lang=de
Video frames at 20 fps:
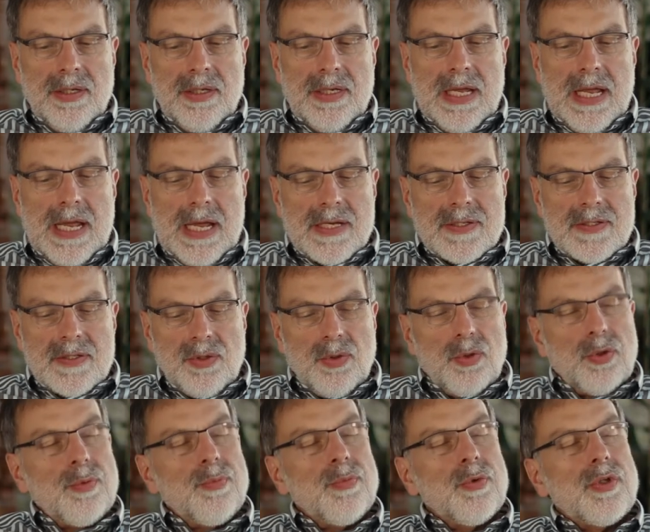der ersten
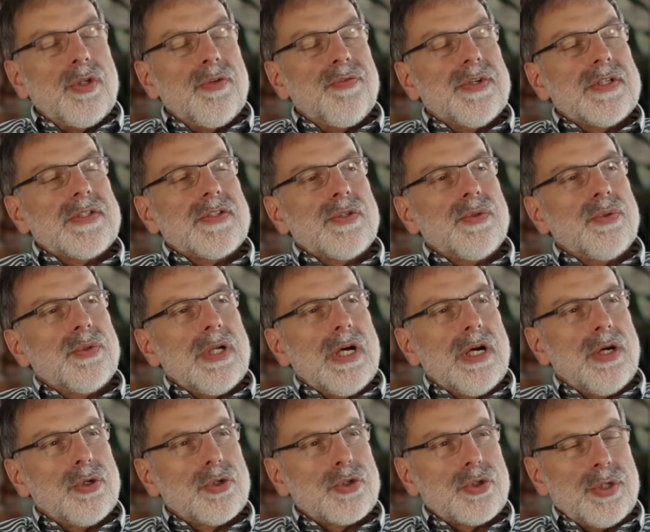Grundmotivation
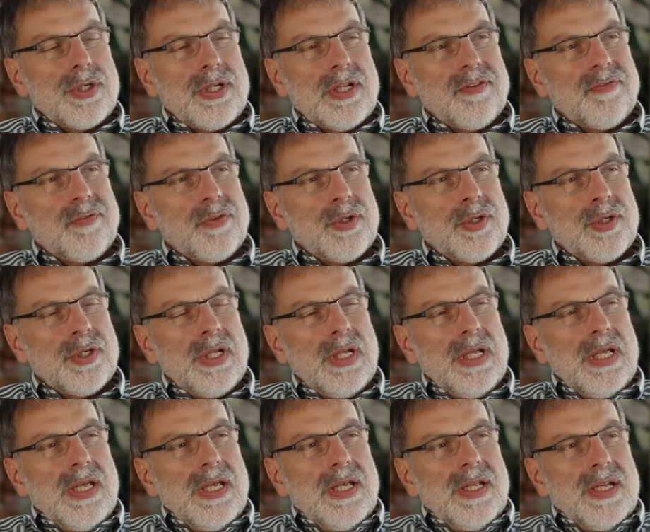auch schon davon,
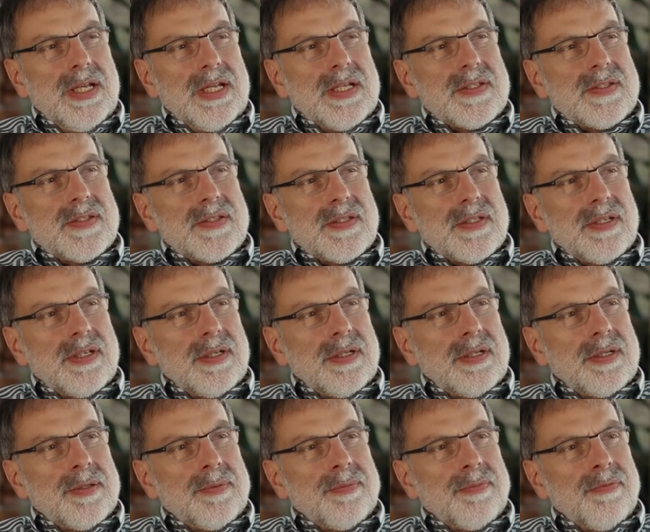dass,
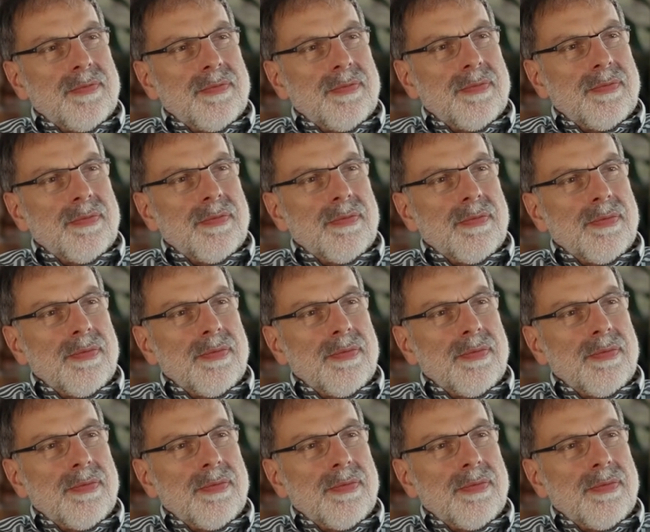ähm,